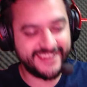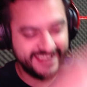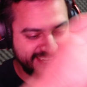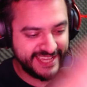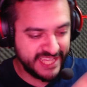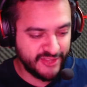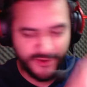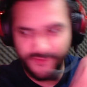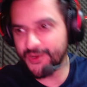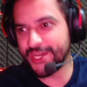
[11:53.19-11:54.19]
Elegís el
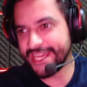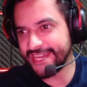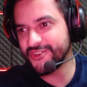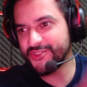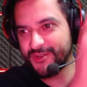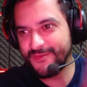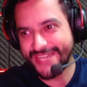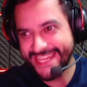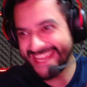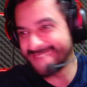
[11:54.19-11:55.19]
actor, muere. Otro
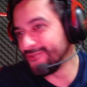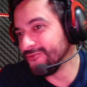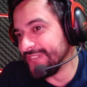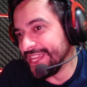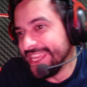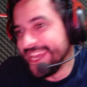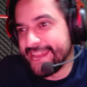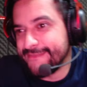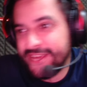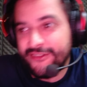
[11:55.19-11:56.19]
muere. Qué puntería,
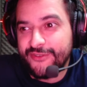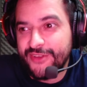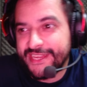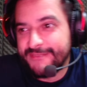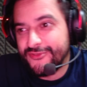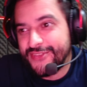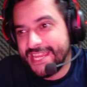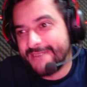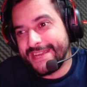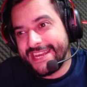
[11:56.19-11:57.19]
hermano, boludo. Qué
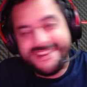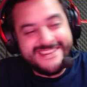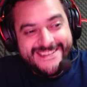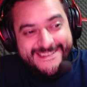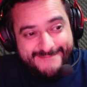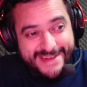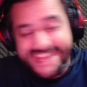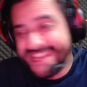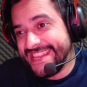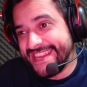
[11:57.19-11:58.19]
puntería para, para
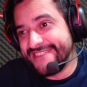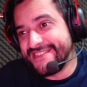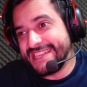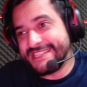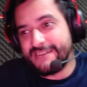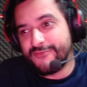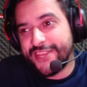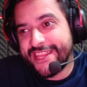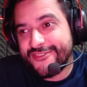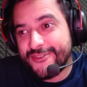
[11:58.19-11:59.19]
elegir gente que se va a
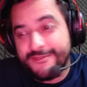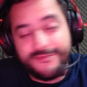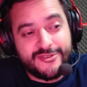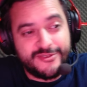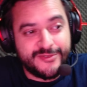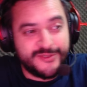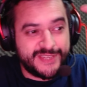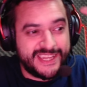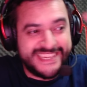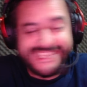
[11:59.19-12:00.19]
morir dentro de poco, boludo. O
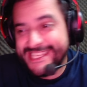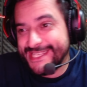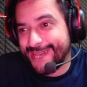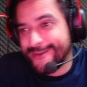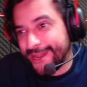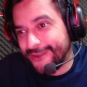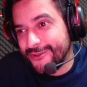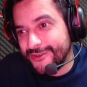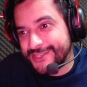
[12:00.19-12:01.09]
sea, y sin saberlo, ¿no?